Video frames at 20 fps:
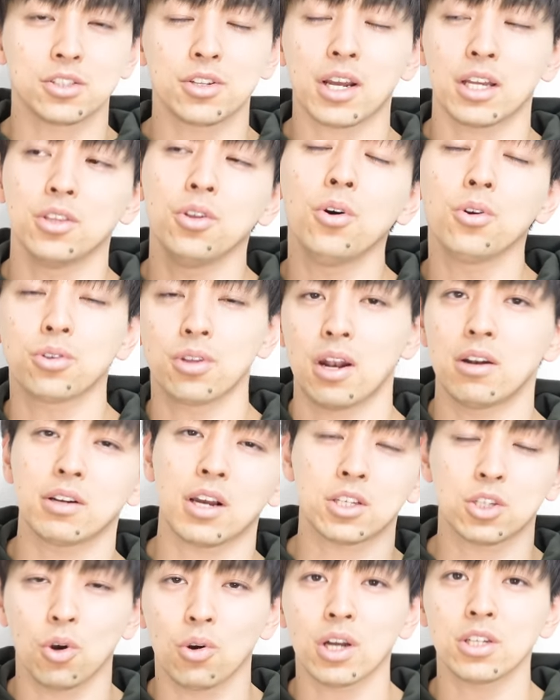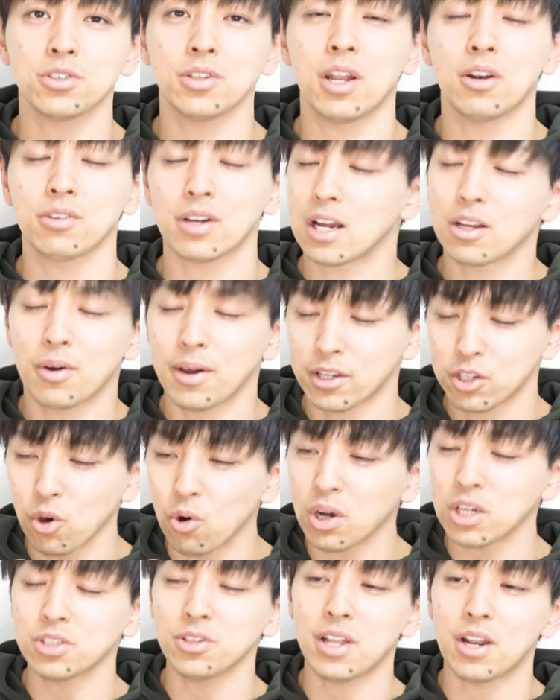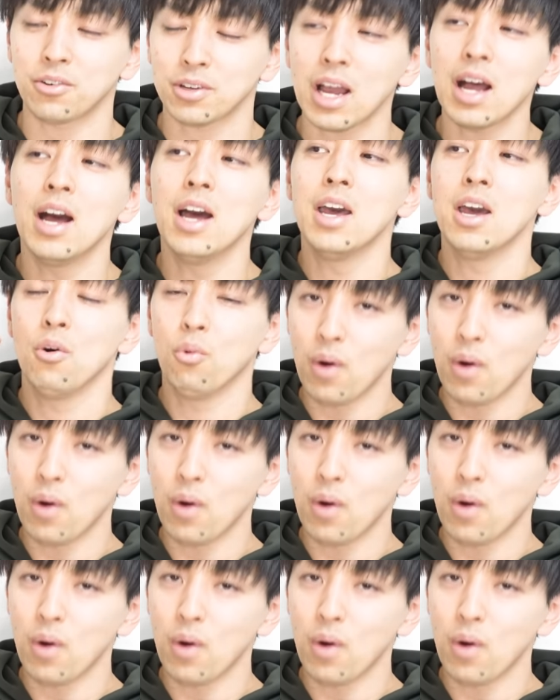それがノートなのか、教科書なのか、教科書なのか、